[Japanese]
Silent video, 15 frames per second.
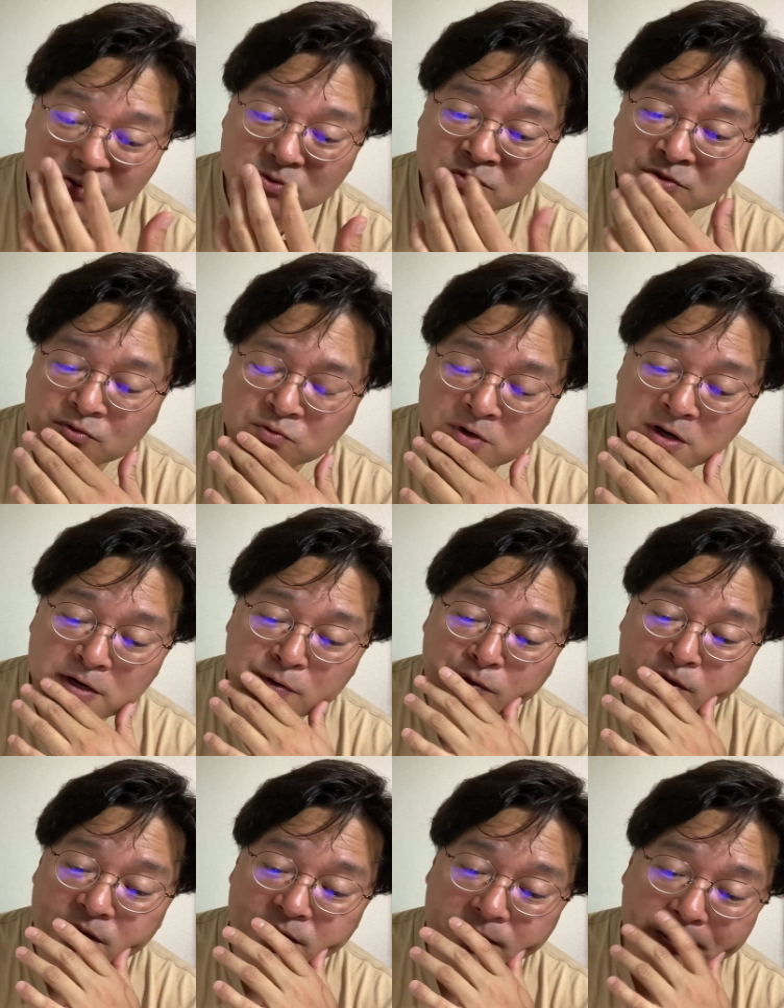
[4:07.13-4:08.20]
その彼
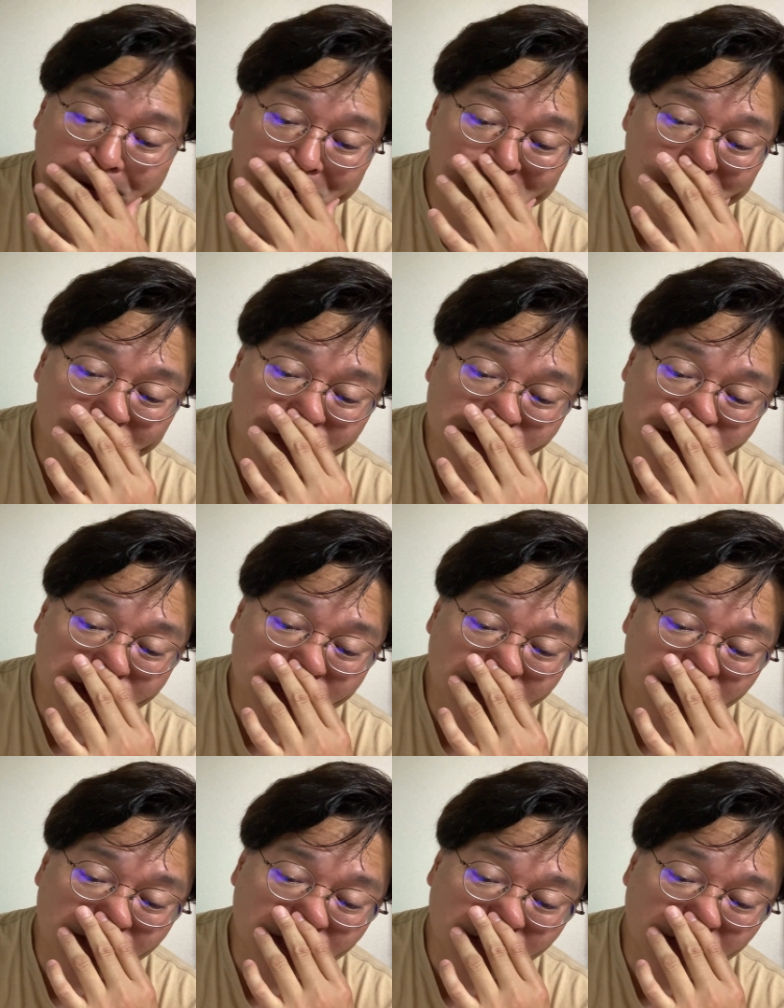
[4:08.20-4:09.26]
は高校時代その